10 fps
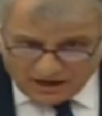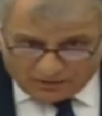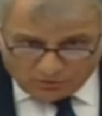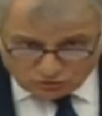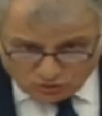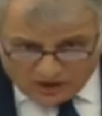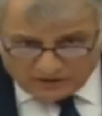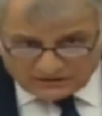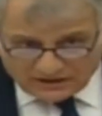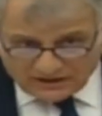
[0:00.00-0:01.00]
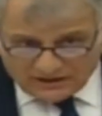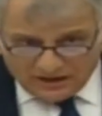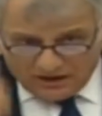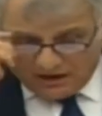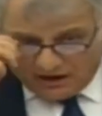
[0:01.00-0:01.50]
Ama şu
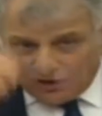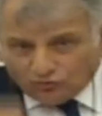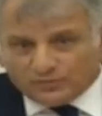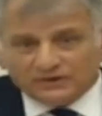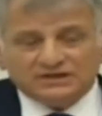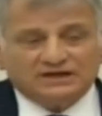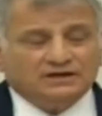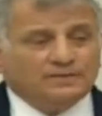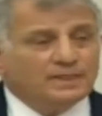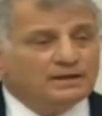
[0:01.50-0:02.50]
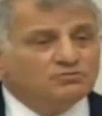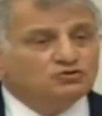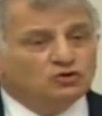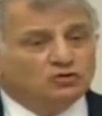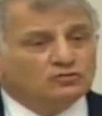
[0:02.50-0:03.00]
anda Avrupa'da
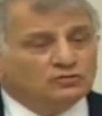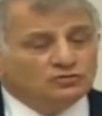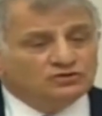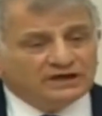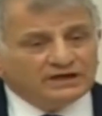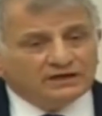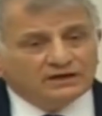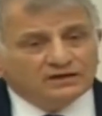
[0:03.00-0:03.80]
birçok ülke